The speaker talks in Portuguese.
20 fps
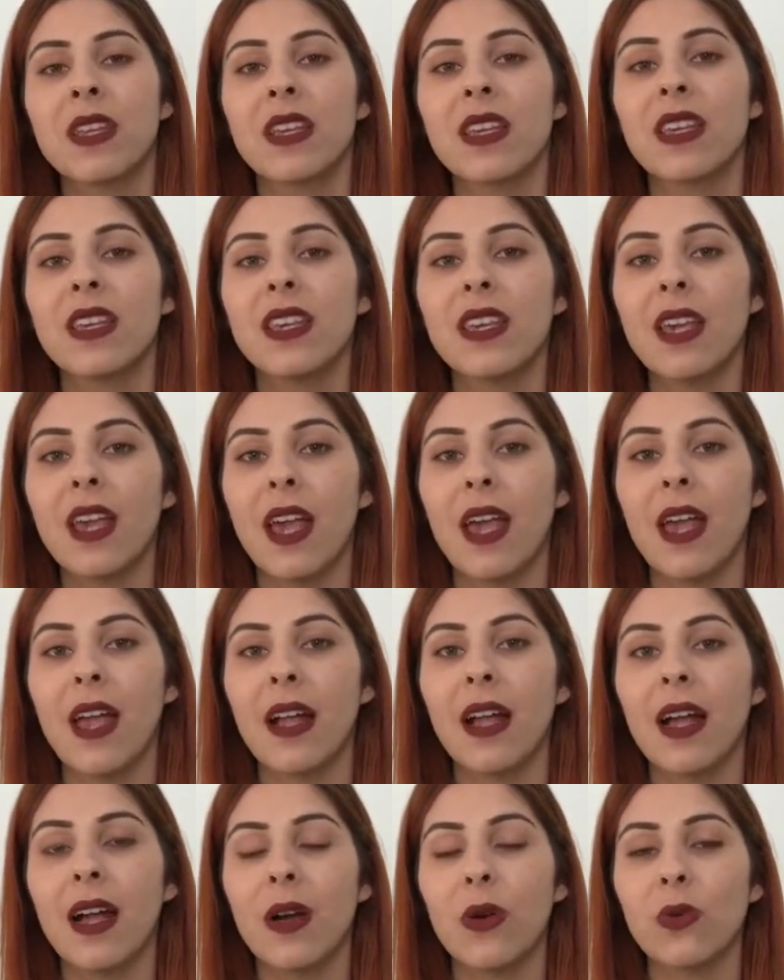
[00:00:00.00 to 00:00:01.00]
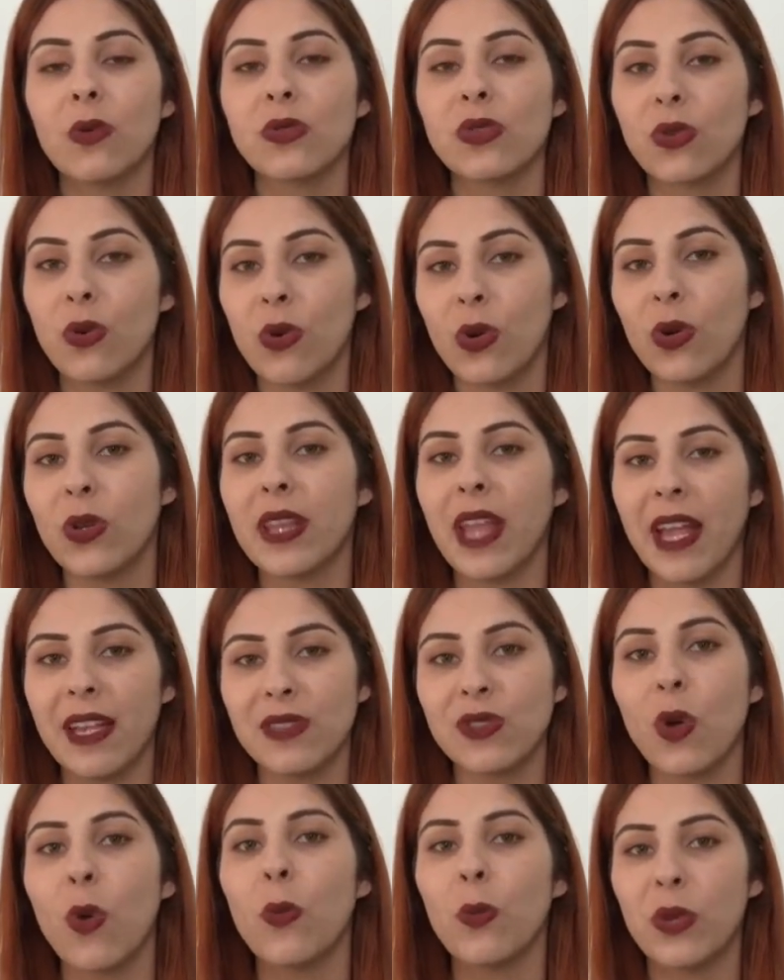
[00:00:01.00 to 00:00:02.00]
que era os coronéis
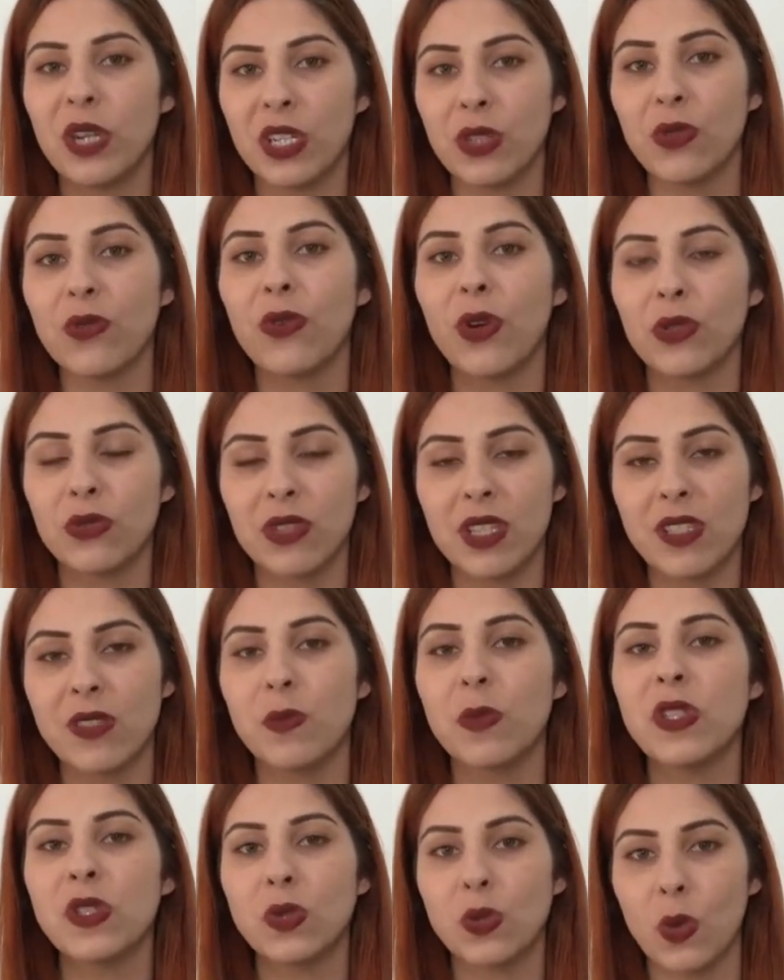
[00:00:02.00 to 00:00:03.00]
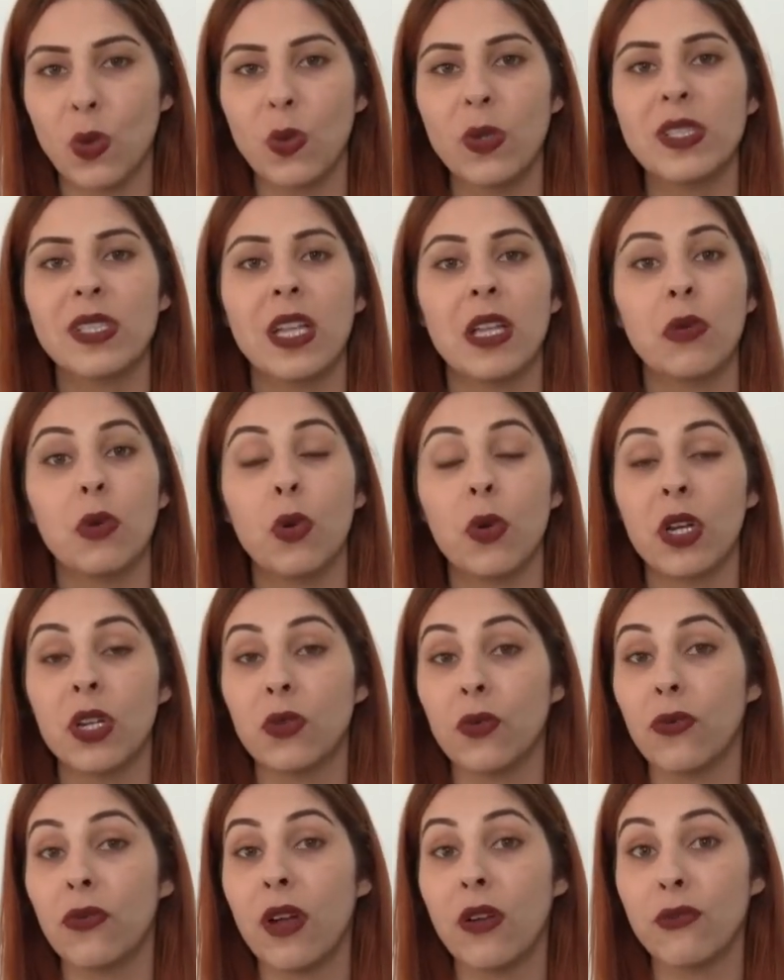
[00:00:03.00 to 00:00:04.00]
comprando o voto das pessoas, né, trocando
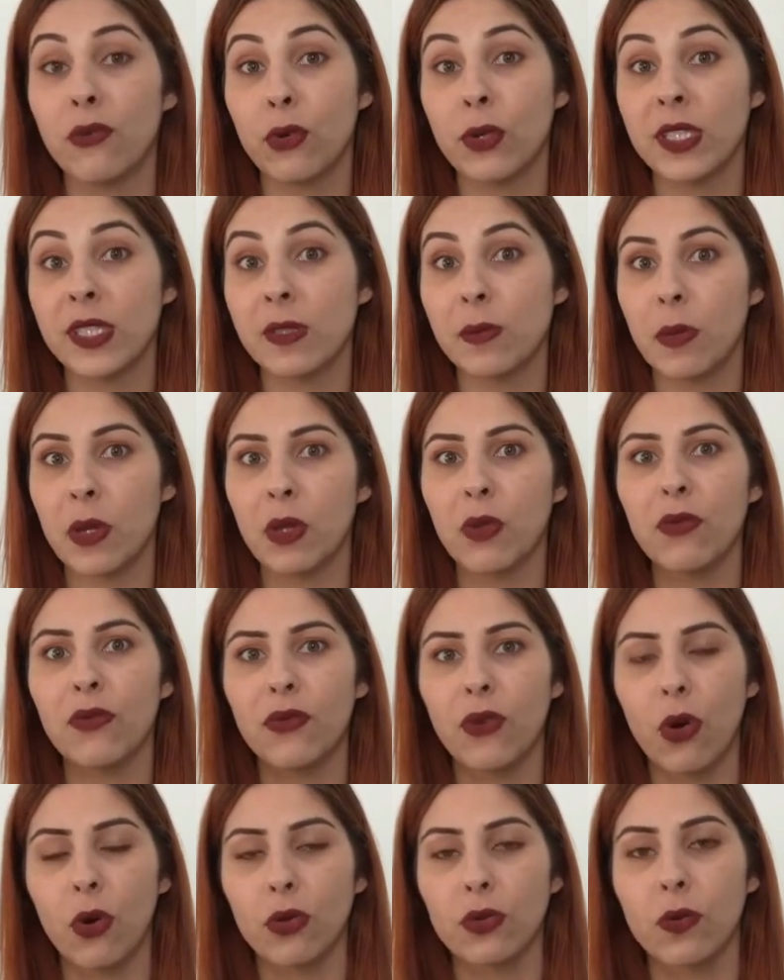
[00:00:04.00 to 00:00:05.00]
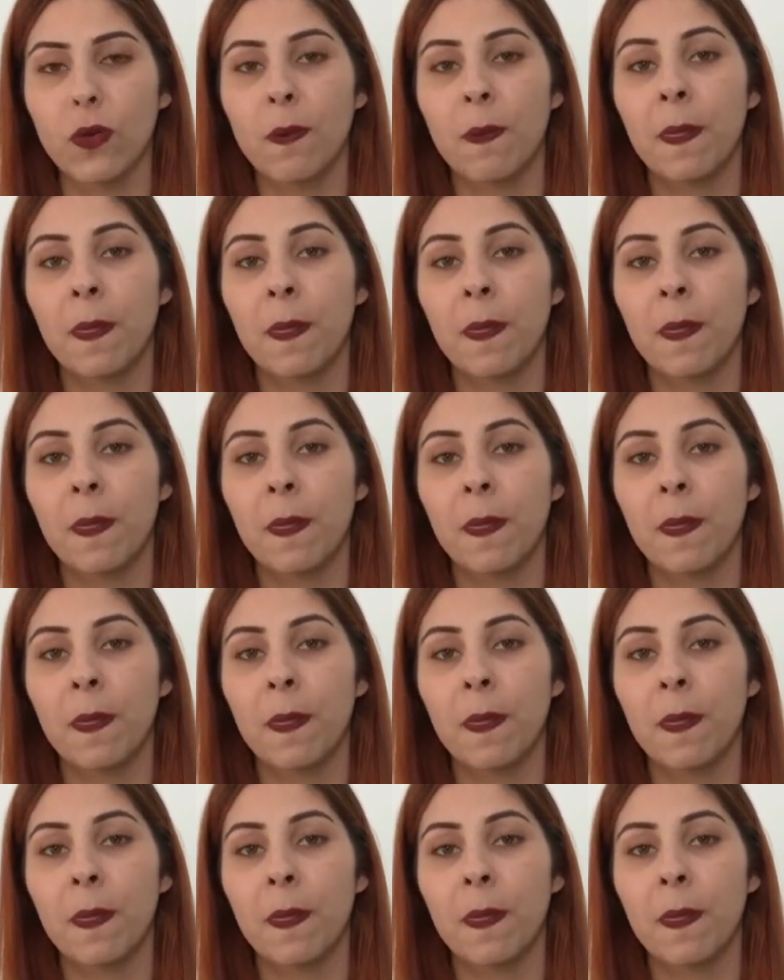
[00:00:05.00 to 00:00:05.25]
favores pelo voto.